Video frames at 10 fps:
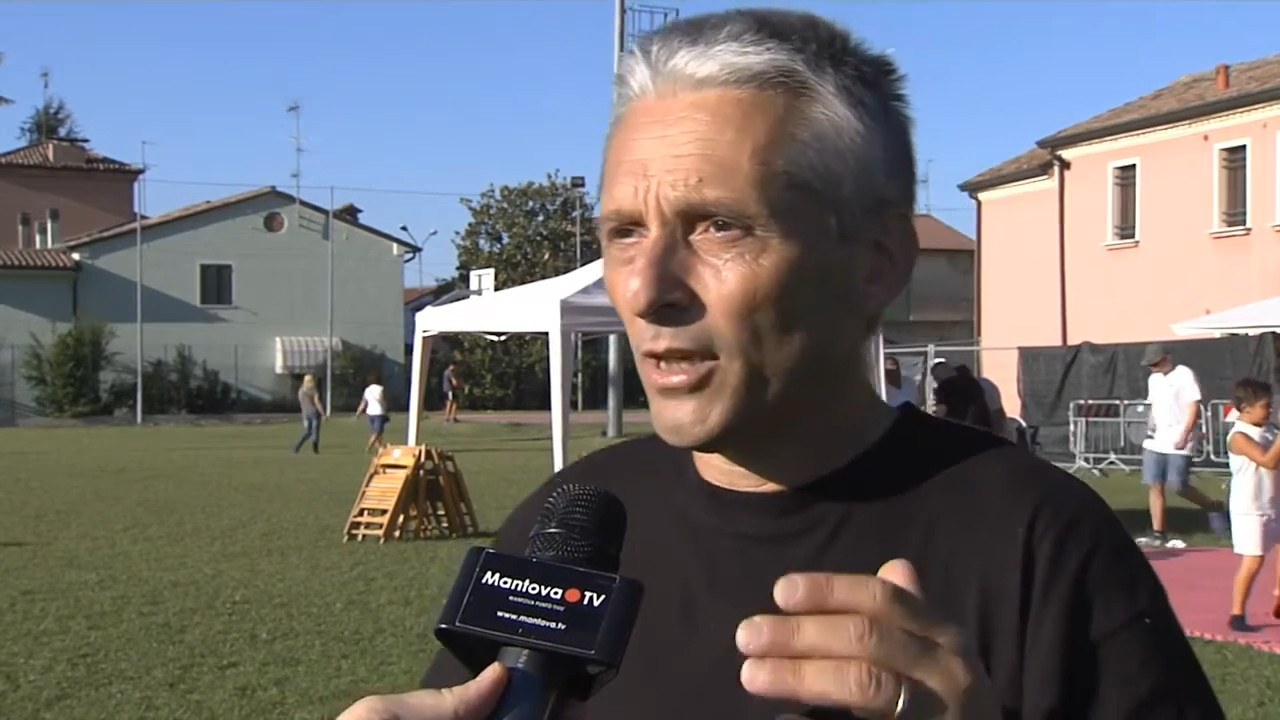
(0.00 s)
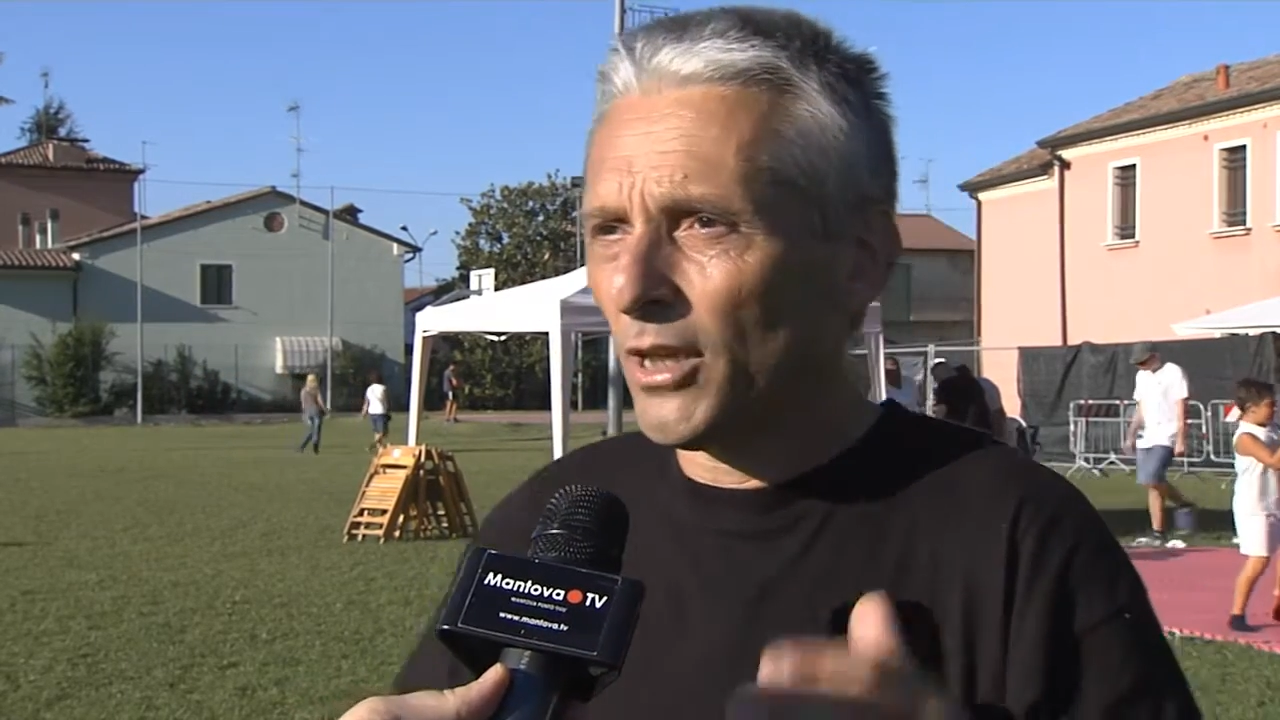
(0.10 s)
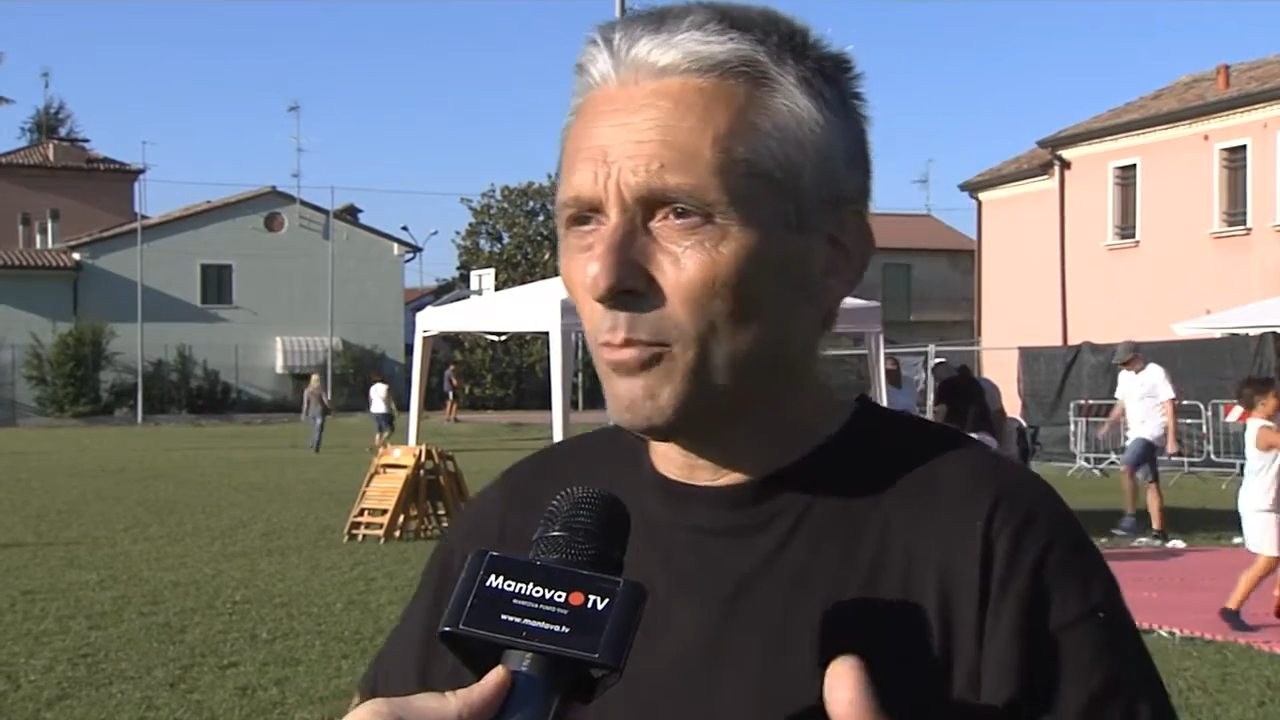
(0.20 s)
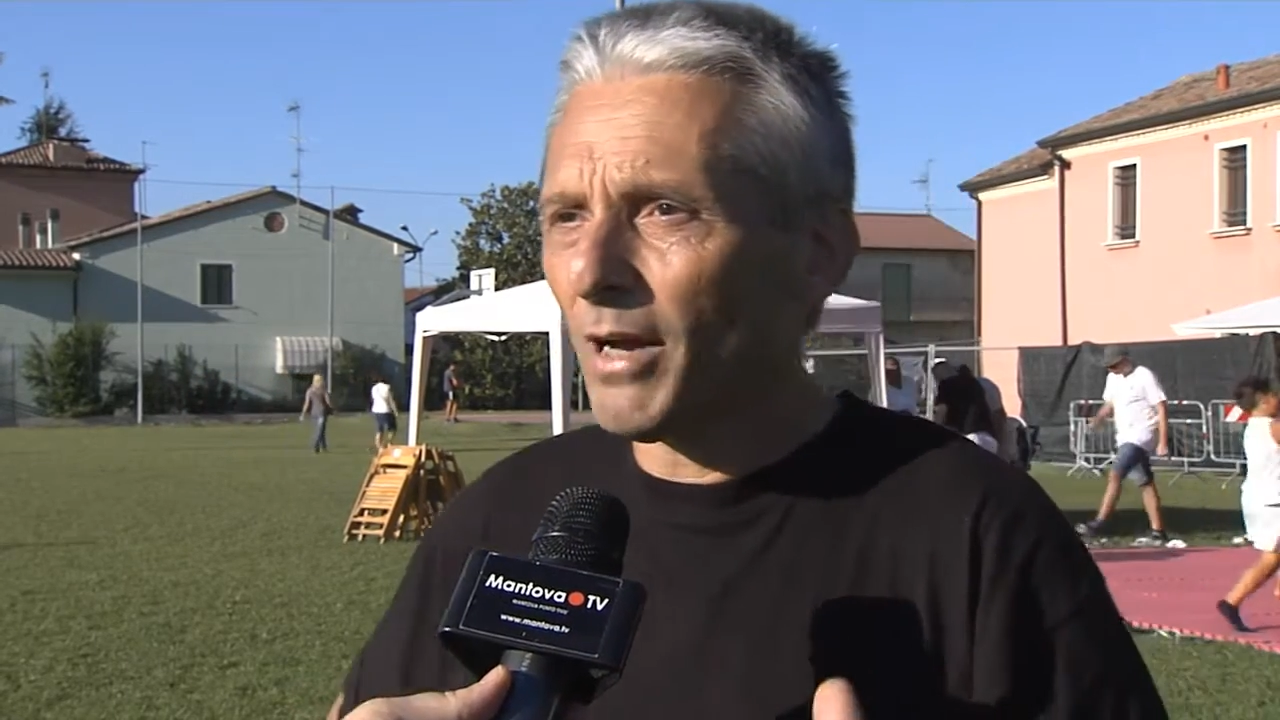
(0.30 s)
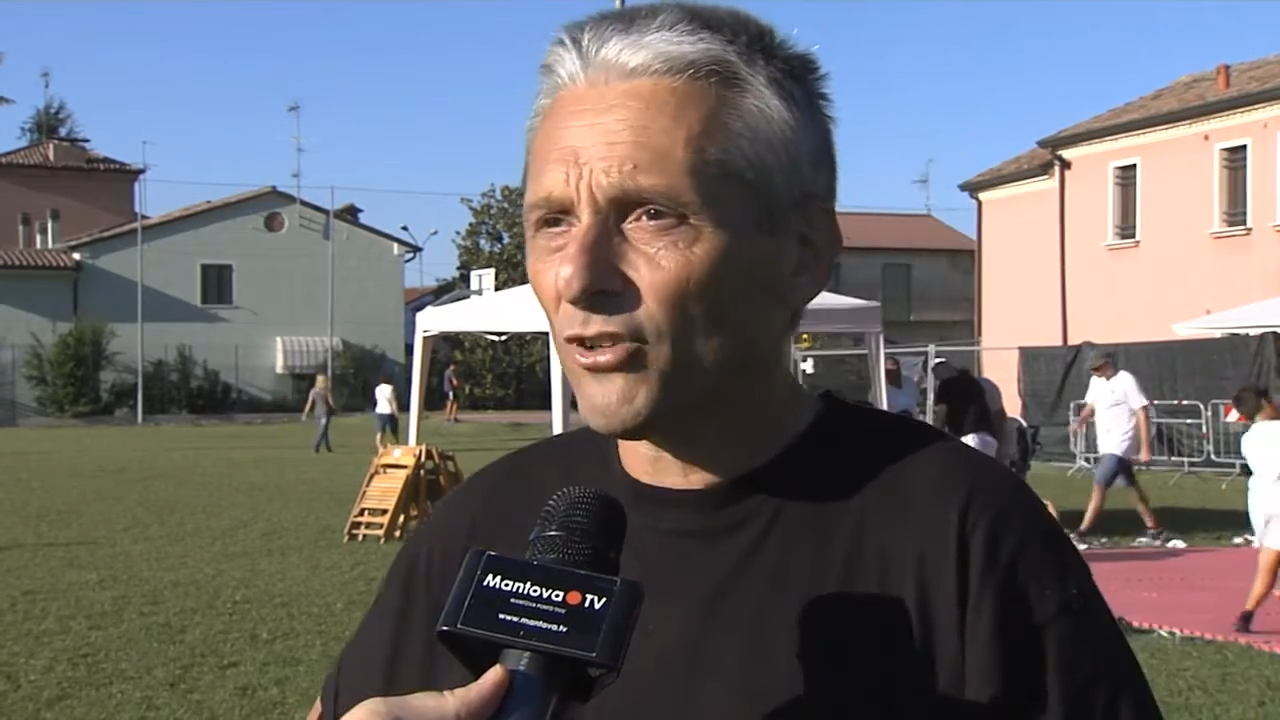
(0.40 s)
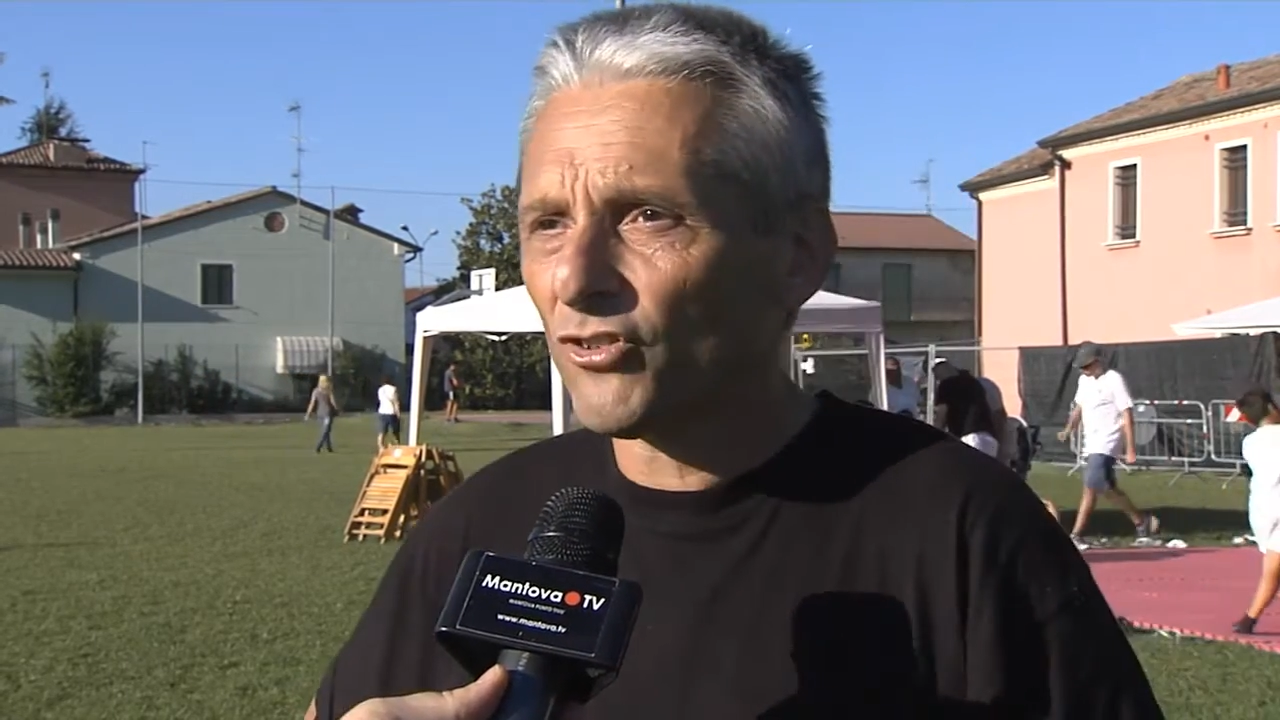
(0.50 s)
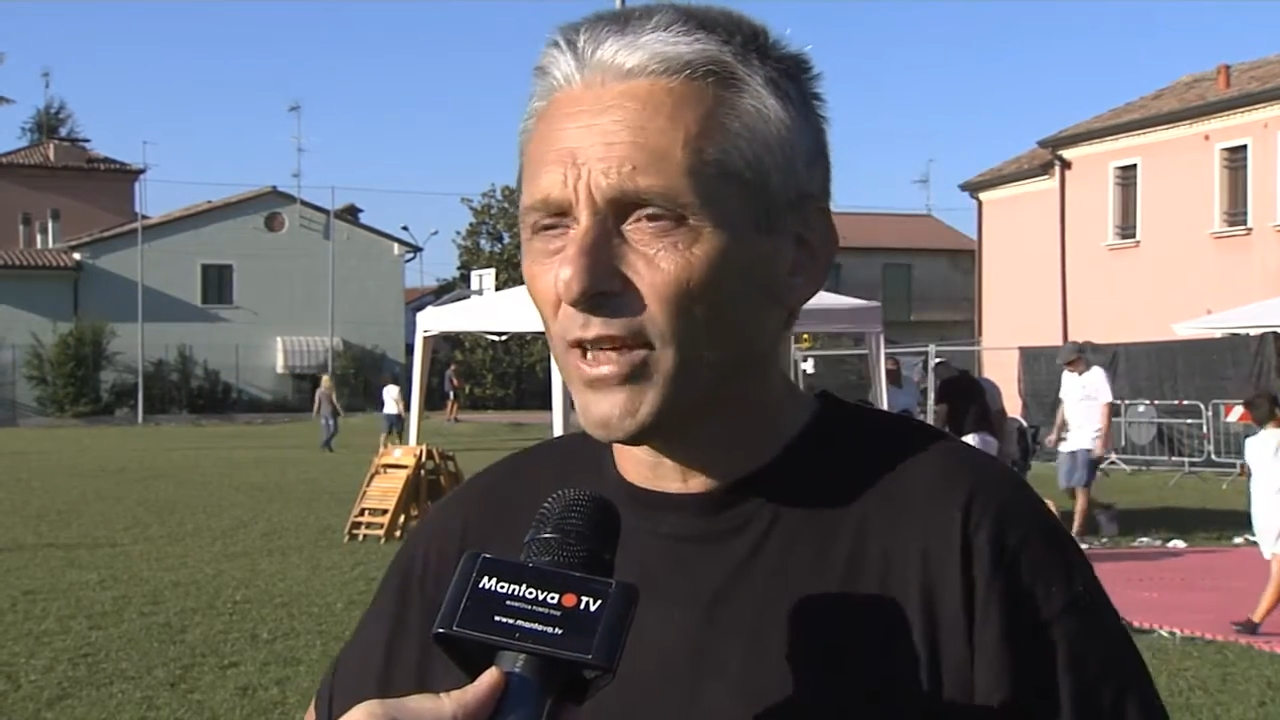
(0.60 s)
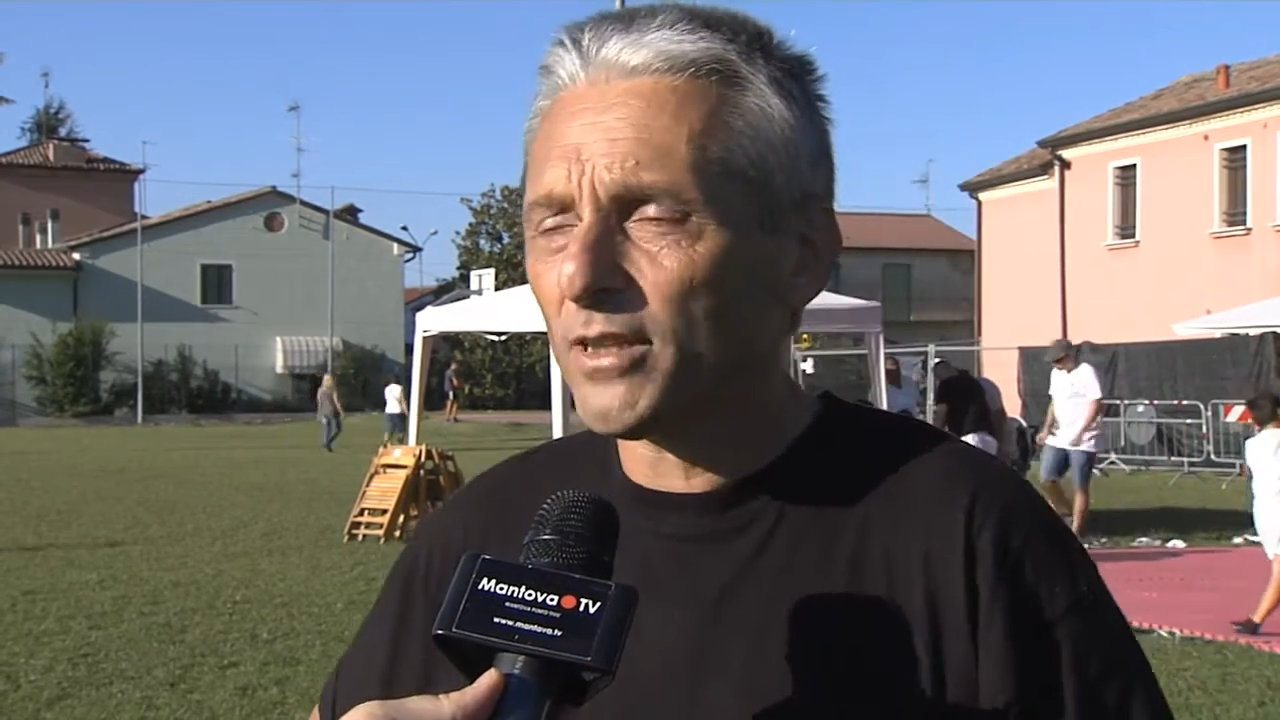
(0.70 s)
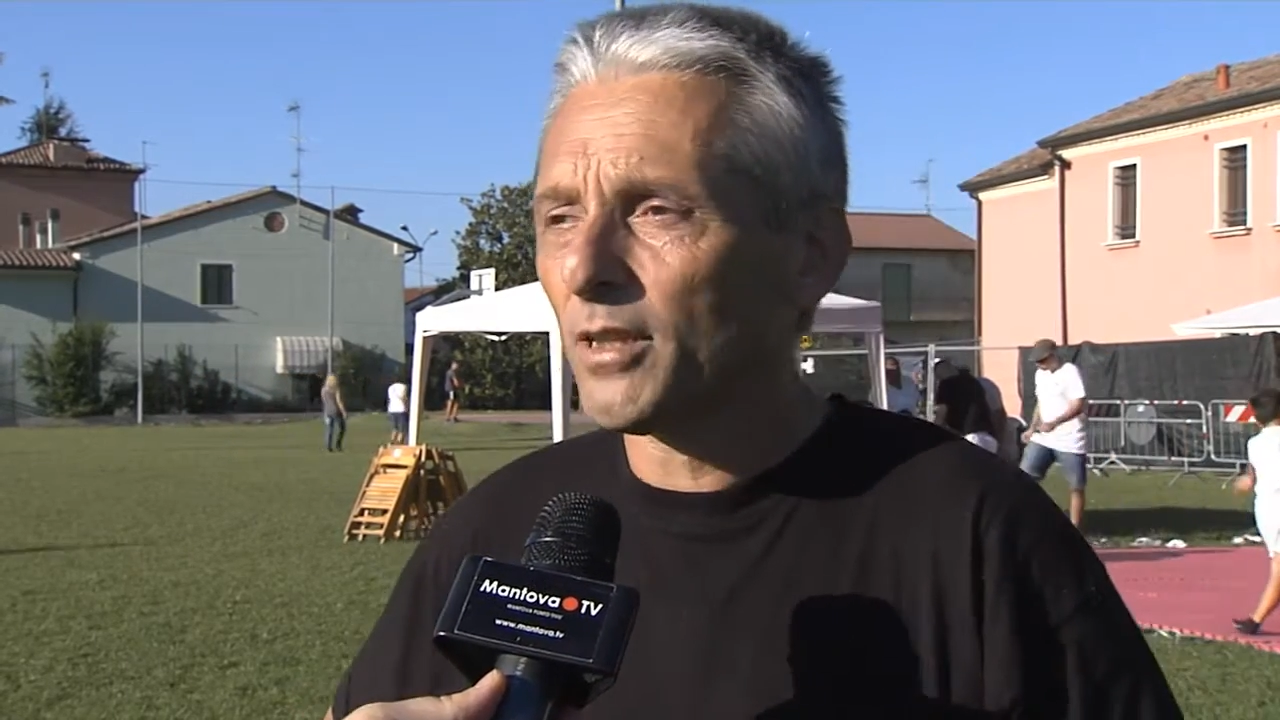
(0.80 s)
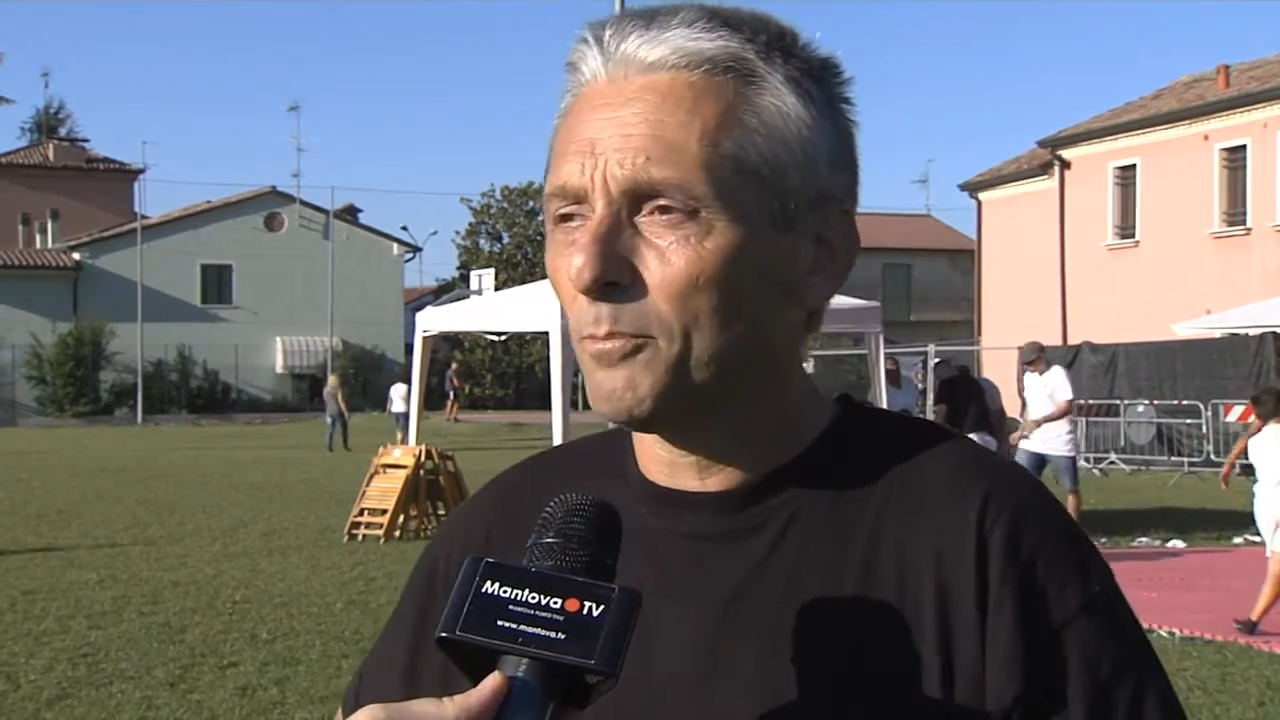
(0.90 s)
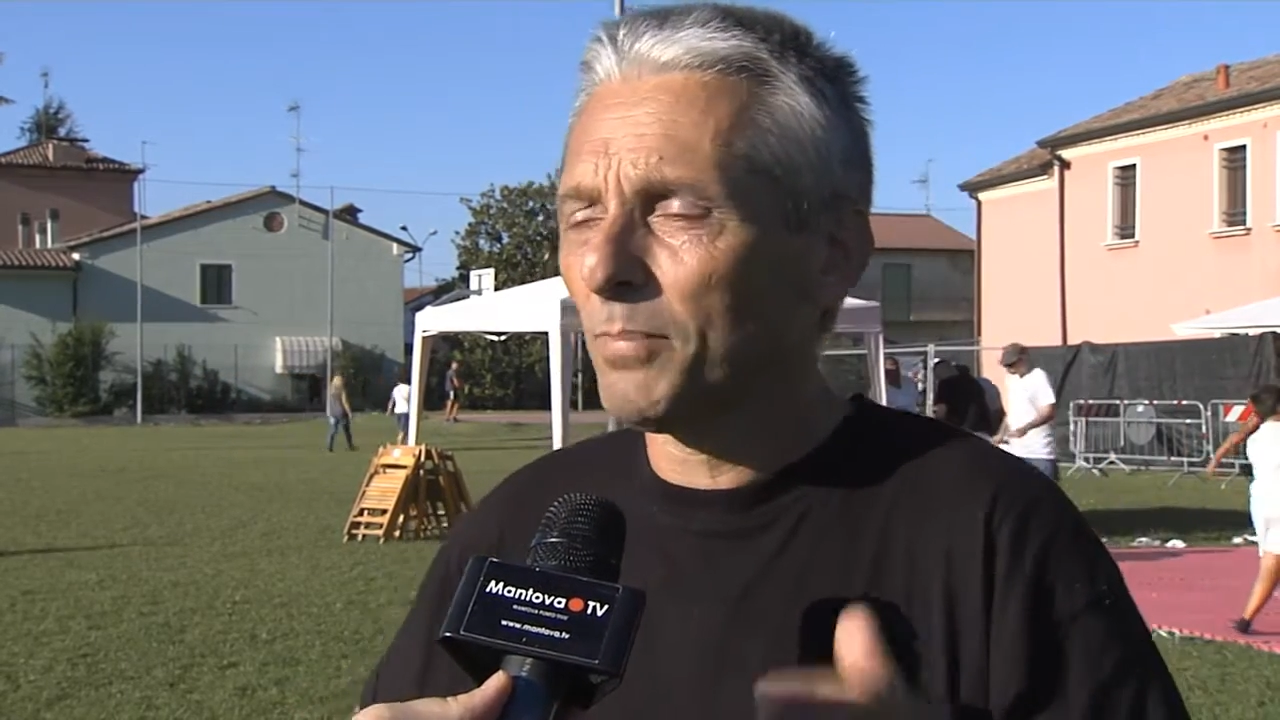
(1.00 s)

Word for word: il basket,